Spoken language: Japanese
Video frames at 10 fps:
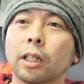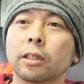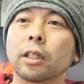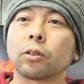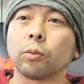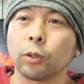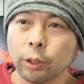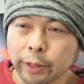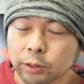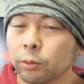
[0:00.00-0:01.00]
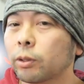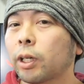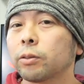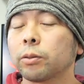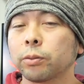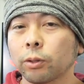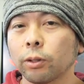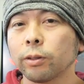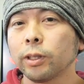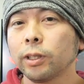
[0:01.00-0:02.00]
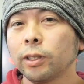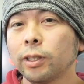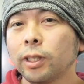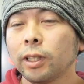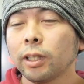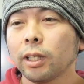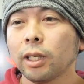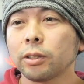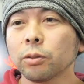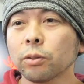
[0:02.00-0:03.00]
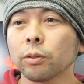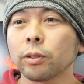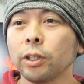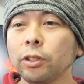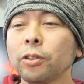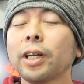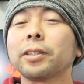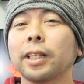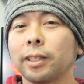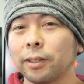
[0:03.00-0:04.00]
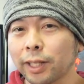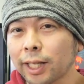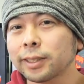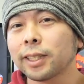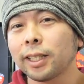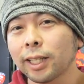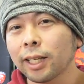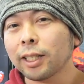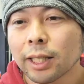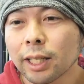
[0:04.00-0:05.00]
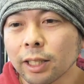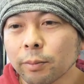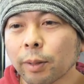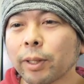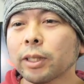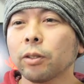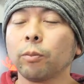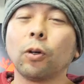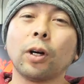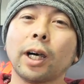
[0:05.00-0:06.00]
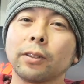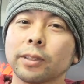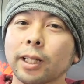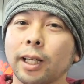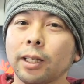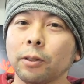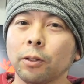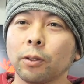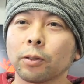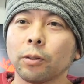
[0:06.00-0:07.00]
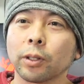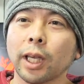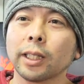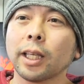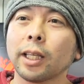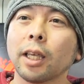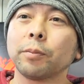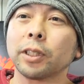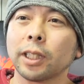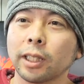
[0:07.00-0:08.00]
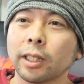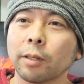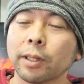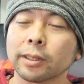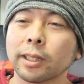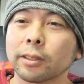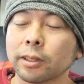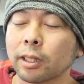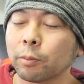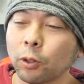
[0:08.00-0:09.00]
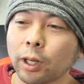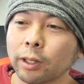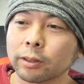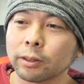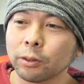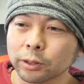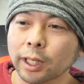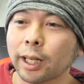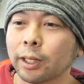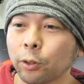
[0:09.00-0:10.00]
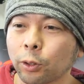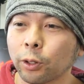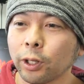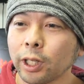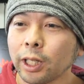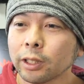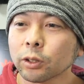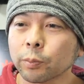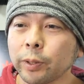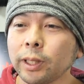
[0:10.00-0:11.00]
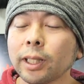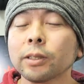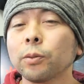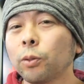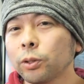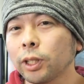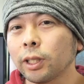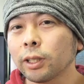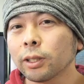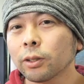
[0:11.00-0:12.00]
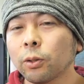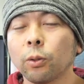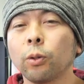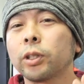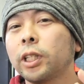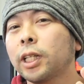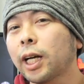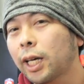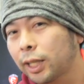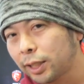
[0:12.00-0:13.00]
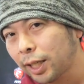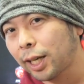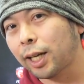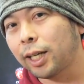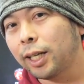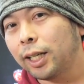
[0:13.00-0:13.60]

かったと思います、今回のソフト。えちょっとリニューアルなんだよね、完全にね。え今までのモンハンの世界を、こう、携帯ゲーム機でね、だいぶ活躍してたモンハンの世界を、ちょっと PS4 に、こう、置き換えて、